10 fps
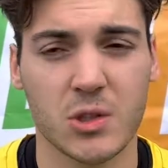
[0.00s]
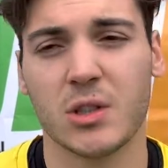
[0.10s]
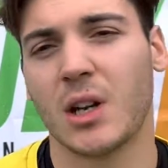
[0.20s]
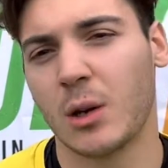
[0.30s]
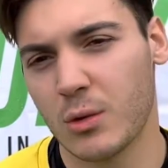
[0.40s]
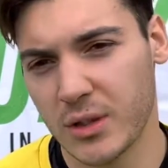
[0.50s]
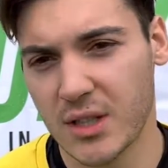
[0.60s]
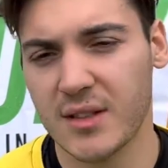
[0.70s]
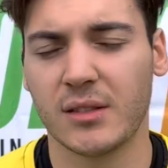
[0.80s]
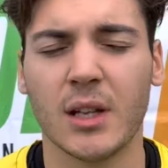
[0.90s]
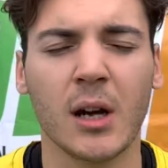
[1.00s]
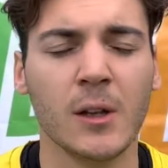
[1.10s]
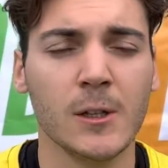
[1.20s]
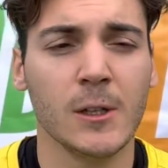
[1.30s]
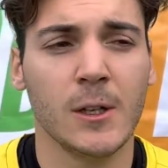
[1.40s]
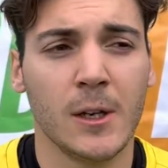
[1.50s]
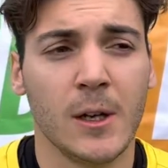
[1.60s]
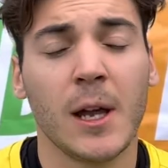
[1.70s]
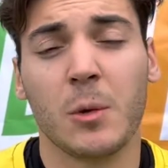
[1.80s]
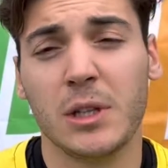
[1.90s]
uscita la loro intensità
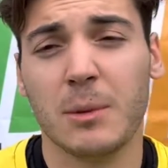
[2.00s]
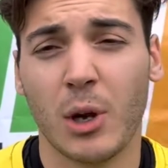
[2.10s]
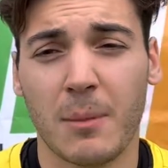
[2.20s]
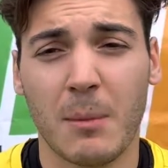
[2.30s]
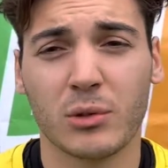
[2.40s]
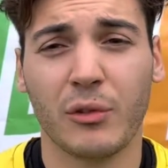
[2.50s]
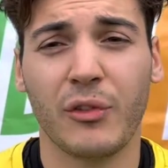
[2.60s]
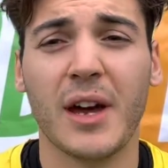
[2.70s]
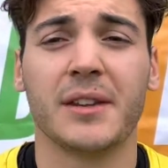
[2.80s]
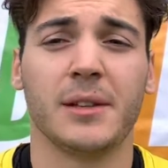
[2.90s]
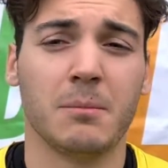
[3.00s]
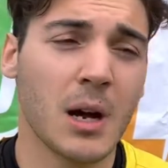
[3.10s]
e quindi poi l'abbiamo sofferti.